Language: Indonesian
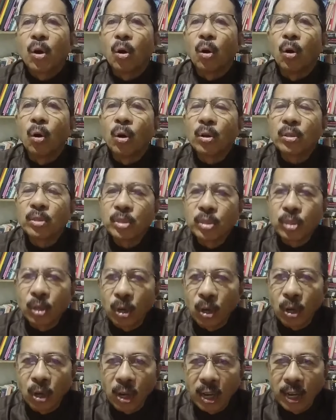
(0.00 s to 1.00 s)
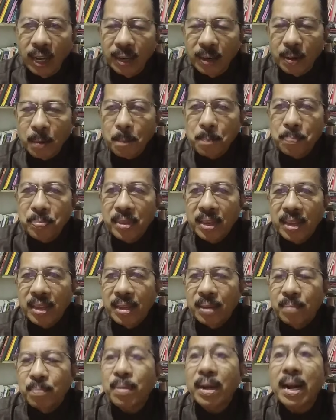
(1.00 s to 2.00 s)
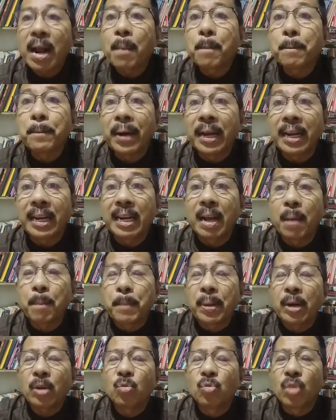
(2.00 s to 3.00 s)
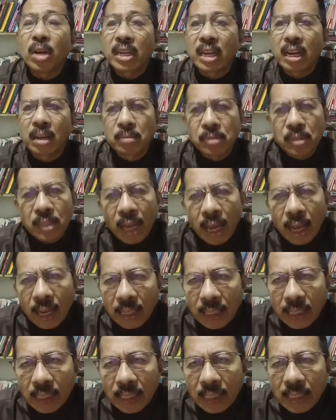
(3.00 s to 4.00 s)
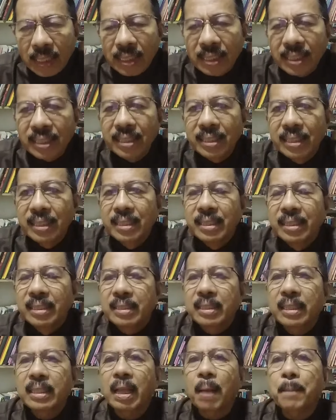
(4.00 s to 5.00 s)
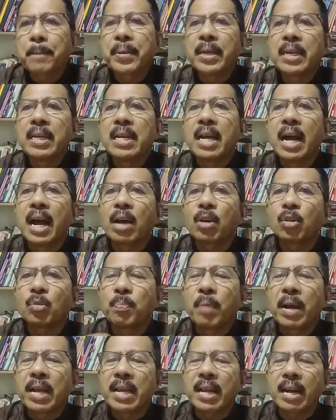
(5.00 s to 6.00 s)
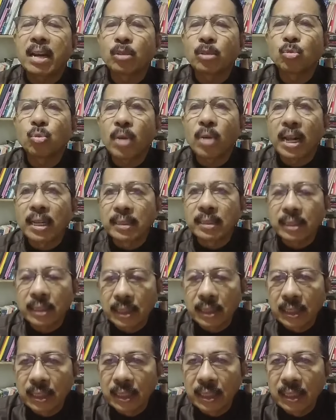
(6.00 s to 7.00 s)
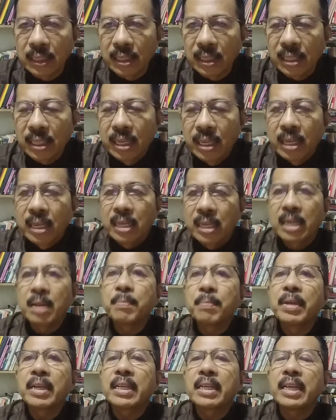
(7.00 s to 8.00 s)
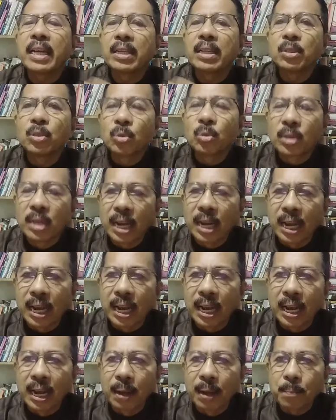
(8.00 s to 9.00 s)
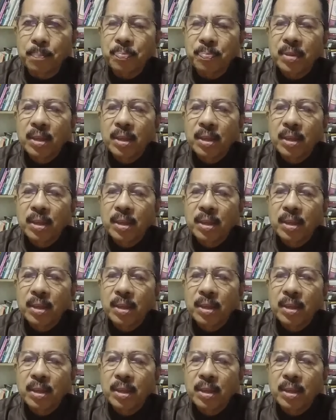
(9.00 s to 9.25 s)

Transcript: ojol berapalah dapat uang dalam sehari, tetapi dia harus bayar asuransi. Demikian juga